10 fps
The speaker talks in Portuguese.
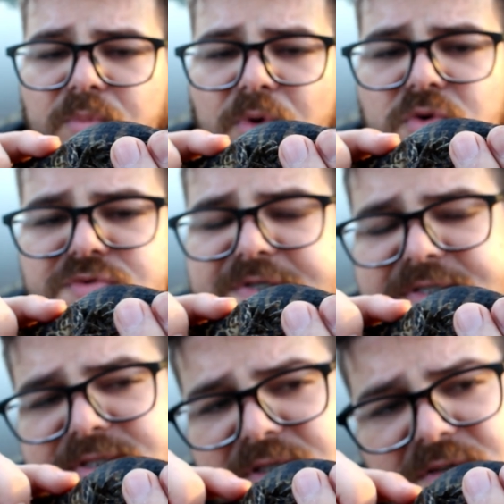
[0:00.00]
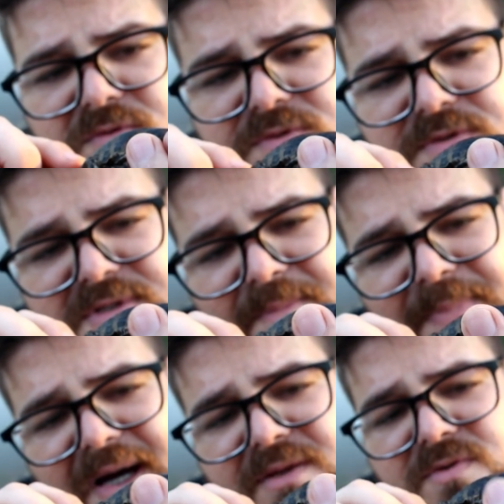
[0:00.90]
bolsas, cintos,
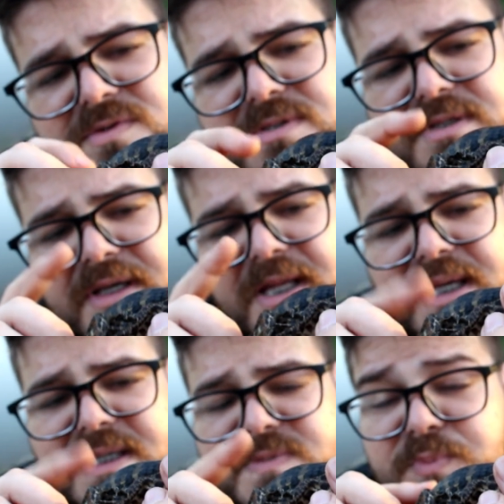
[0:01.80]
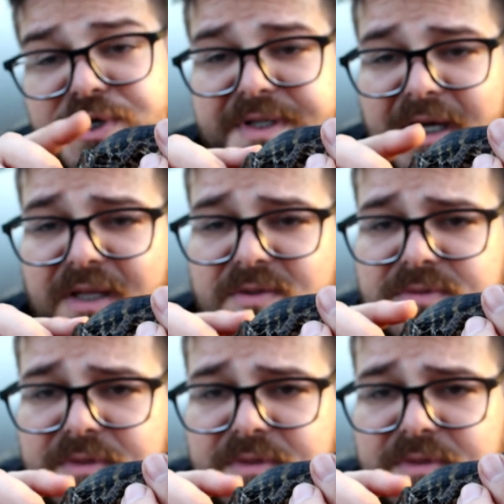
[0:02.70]
sapatos. Ele é exportado.